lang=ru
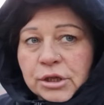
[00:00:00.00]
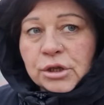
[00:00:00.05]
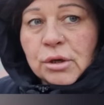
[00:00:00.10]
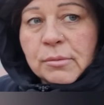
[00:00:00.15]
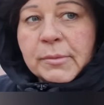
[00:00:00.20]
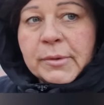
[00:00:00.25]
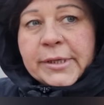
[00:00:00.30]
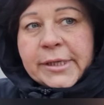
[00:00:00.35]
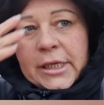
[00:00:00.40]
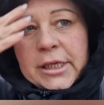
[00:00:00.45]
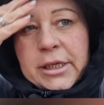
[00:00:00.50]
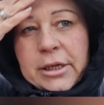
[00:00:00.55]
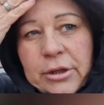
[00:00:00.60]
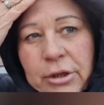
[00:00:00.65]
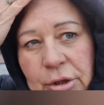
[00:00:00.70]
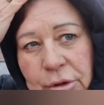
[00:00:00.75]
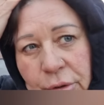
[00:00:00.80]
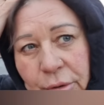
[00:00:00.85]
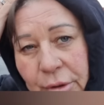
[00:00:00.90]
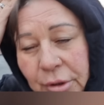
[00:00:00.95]
дома, сосед
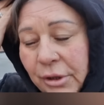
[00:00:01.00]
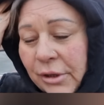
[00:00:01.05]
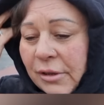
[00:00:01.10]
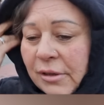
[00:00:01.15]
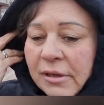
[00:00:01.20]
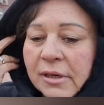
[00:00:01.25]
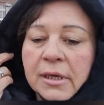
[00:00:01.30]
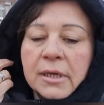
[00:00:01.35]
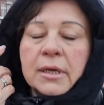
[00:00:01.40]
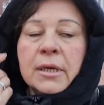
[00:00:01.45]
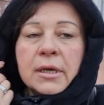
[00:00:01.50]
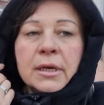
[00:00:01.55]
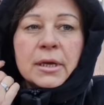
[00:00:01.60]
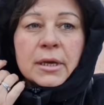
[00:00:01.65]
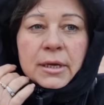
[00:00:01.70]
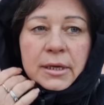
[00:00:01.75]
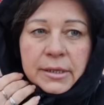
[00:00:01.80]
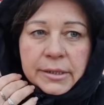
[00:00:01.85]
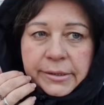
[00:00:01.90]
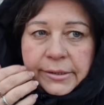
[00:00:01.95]
идет.
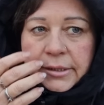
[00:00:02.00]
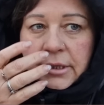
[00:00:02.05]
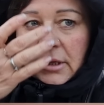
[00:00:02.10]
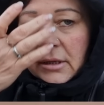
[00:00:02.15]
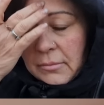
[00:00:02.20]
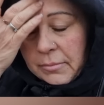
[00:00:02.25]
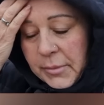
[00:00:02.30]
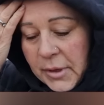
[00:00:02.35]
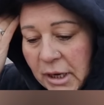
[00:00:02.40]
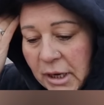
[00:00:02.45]
И сделал мне